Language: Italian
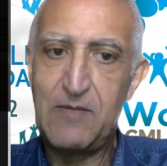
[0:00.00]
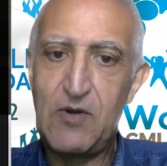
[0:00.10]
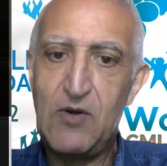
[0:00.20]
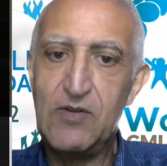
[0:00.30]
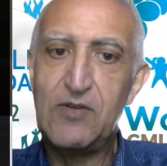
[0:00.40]

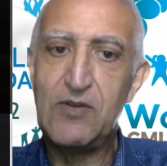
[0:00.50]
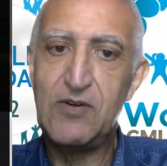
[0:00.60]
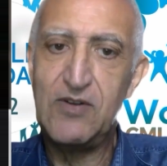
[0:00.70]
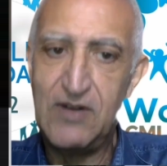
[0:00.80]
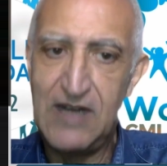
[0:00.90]

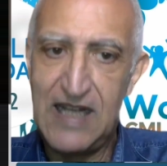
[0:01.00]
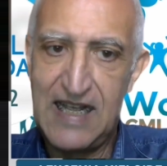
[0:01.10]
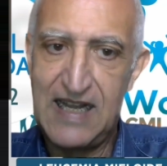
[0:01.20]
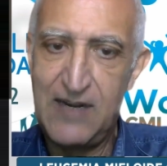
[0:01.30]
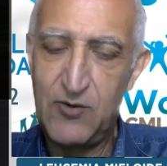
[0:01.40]
contro
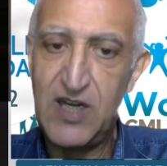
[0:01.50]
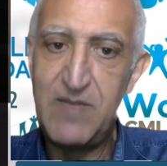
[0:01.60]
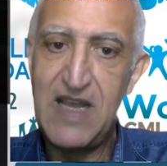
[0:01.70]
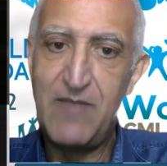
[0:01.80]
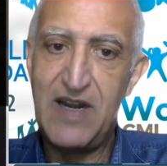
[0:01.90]
la
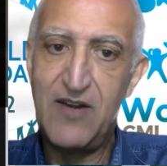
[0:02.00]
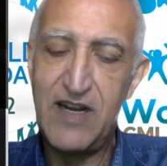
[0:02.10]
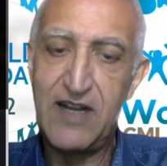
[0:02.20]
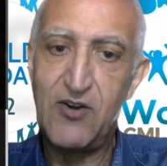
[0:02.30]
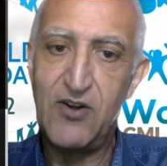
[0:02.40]
leucemia
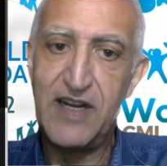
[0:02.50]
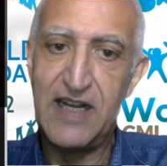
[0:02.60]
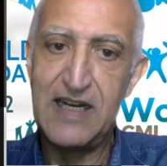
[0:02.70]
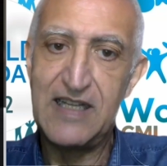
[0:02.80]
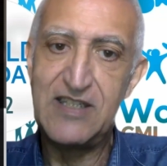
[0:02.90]
mielone
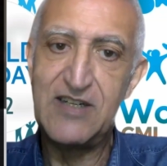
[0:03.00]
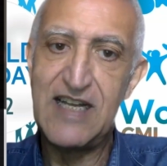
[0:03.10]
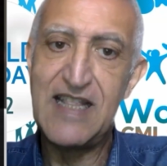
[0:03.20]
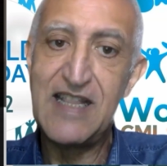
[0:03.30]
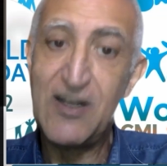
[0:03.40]
cronica, la
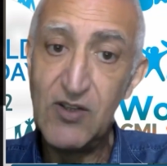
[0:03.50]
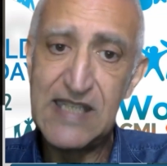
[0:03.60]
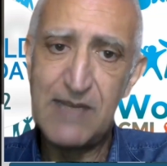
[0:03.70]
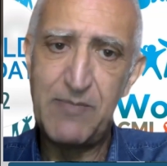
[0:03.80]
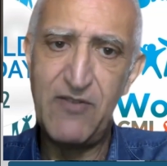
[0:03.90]
giornata di
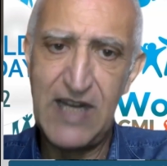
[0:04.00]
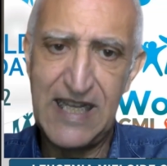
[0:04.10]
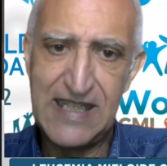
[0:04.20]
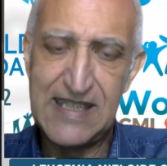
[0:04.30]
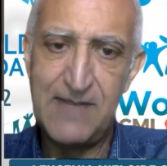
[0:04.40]

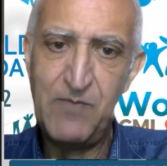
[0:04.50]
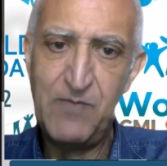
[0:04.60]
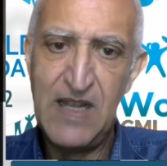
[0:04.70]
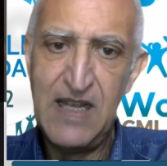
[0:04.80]
consapevolezza